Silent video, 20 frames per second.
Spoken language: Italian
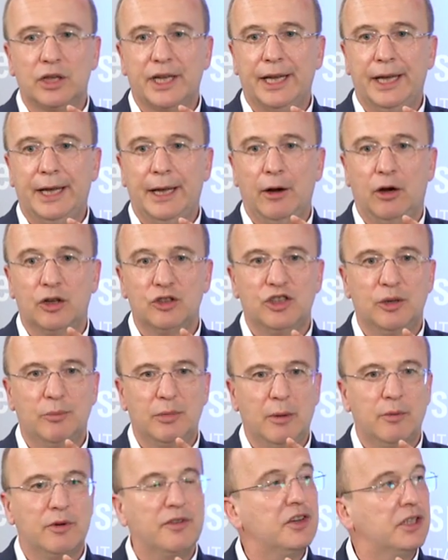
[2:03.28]
che oggi
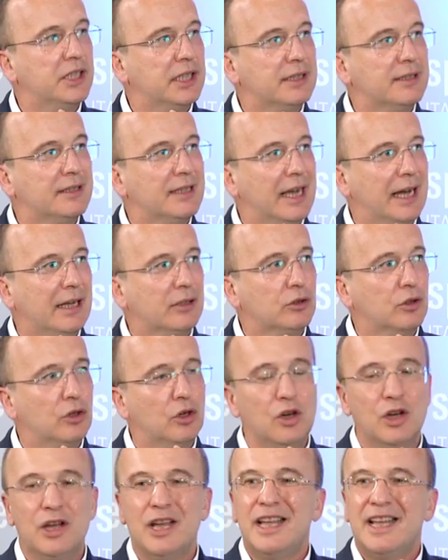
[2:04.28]
abbiamo
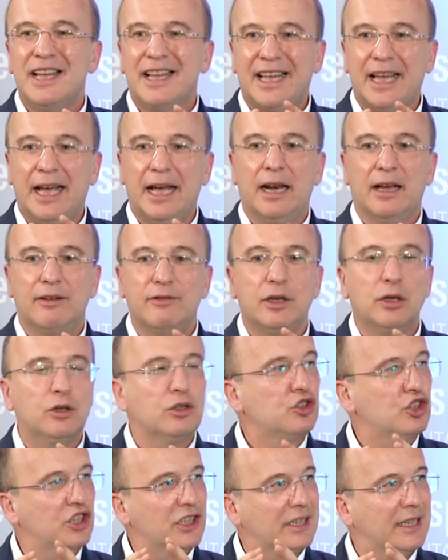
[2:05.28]
evidenziato che è la
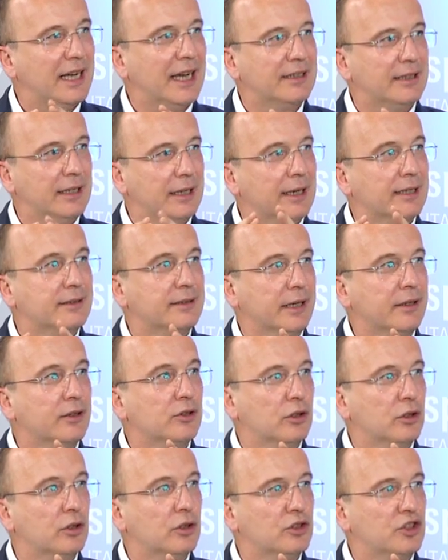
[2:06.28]
velocità della
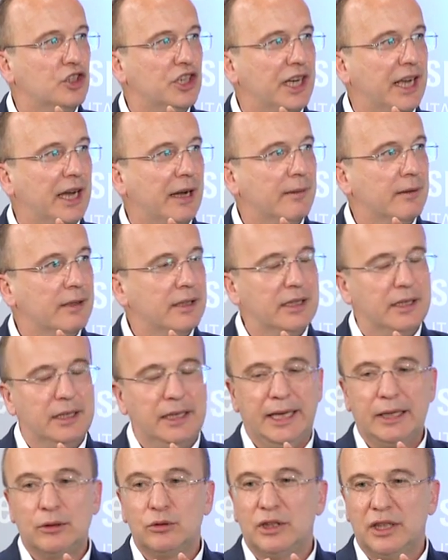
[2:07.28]
tecnologia
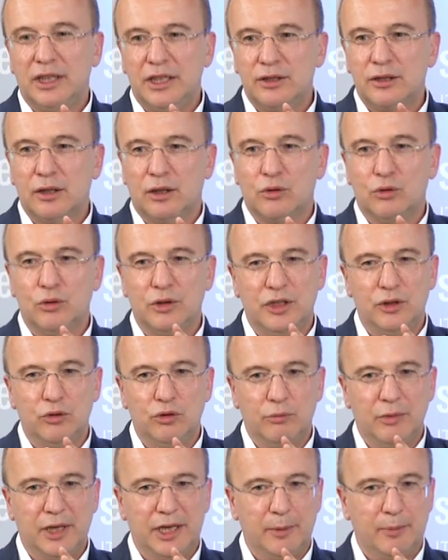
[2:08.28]
e utilizzo alcuni
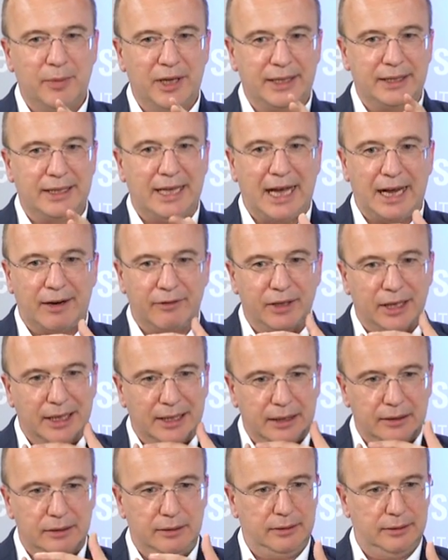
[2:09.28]
numeri per darvi
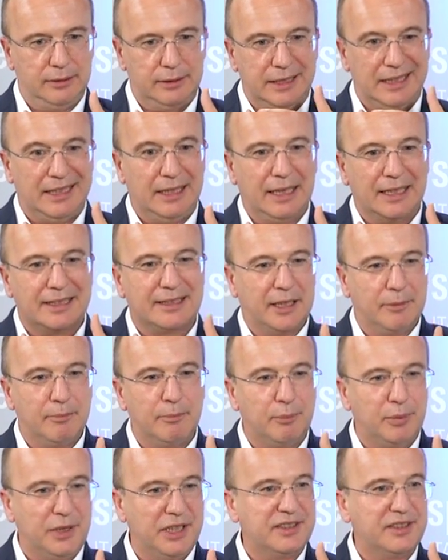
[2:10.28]
la, la
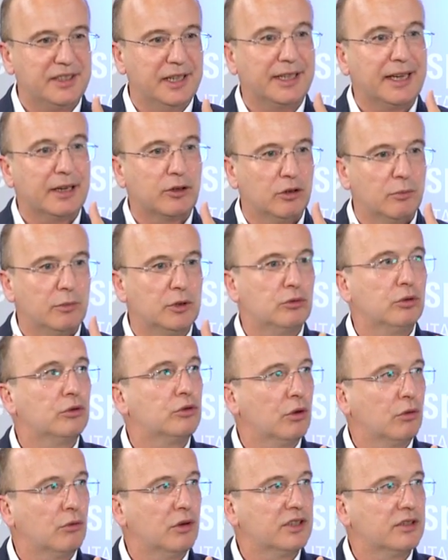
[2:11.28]
tempistica e come
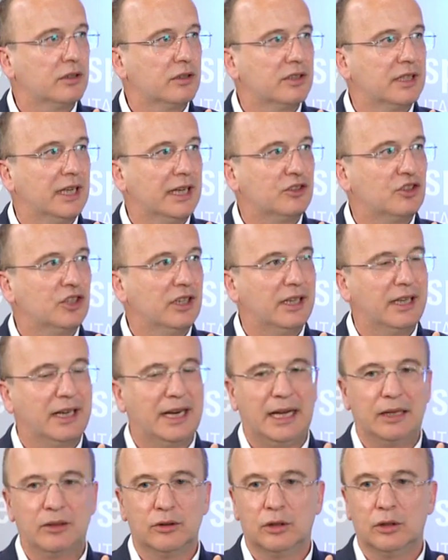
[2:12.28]
tutto questo sta
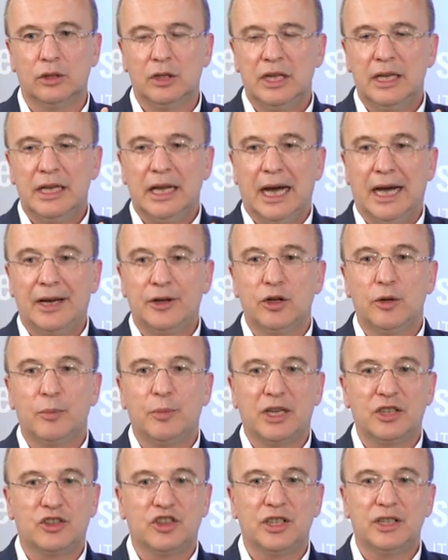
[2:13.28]
accelerando. A noi
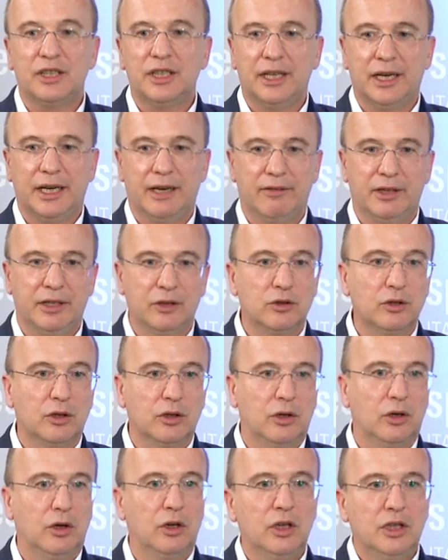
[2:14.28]
piace dire,
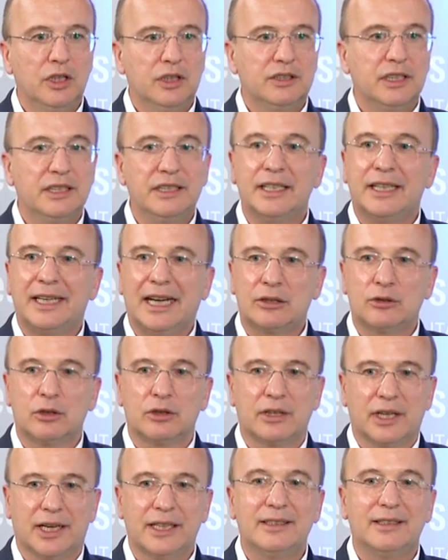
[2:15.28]
avendo dedicato
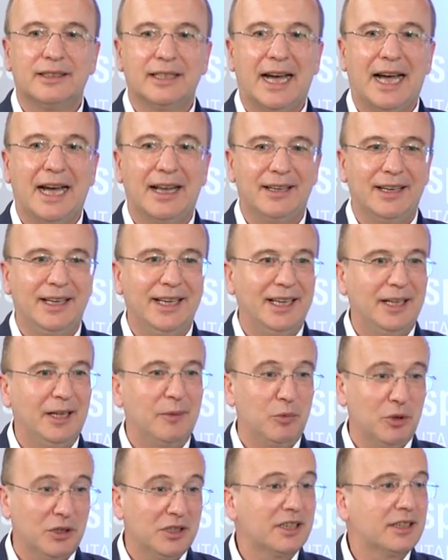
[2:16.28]
30
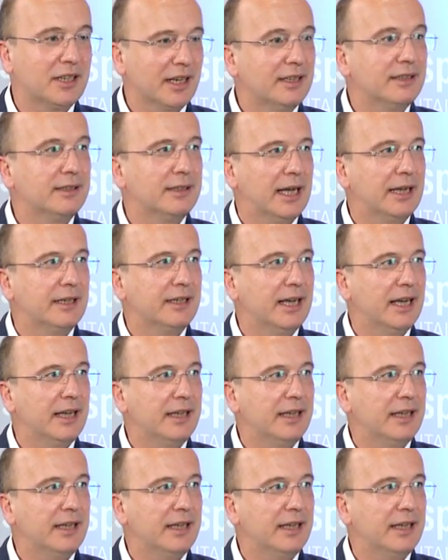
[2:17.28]
anni, più di 30 anni a